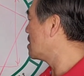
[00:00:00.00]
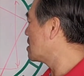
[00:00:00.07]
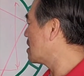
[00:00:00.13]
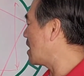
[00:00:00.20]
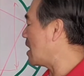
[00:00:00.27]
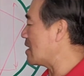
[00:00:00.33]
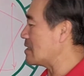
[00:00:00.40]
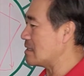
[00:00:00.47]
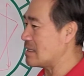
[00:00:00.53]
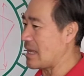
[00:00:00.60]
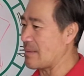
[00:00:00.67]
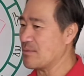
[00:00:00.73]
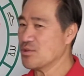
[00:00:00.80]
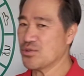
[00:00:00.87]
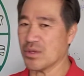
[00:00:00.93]
rồi
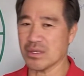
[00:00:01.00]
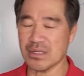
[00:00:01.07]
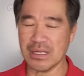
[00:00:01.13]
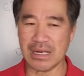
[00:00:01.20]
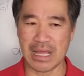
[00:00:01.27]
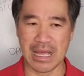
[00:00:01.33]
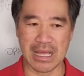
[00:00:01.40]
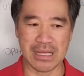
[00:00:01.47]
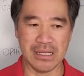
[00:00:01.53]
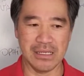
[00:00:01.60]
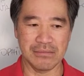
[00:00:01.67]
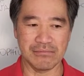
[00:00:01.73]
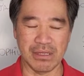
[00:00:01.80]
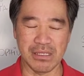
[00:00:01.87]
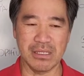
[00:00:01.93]
làm những chuyện rất là
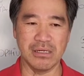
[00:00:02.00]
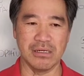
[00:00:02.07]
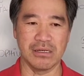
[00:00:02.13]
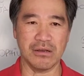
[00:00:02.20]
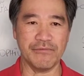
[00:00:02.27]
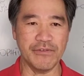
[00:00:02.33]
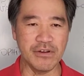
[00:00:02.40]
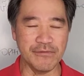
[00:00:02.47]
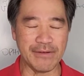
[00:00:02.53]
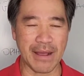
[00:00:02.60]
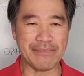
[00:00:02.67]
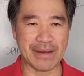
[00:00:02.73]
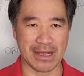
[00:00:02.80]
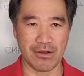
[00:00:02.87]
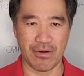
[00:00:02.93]
bình thường có phương
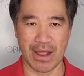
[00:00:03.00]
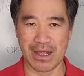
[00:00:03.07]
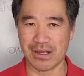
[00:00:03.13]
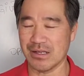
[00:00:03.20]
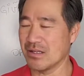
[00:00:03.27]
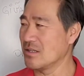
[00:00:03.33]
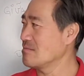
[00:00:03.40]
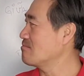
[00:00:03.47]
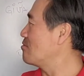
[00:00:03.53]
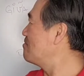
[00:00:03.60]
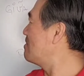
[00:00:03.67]
pháp đàng hoàng một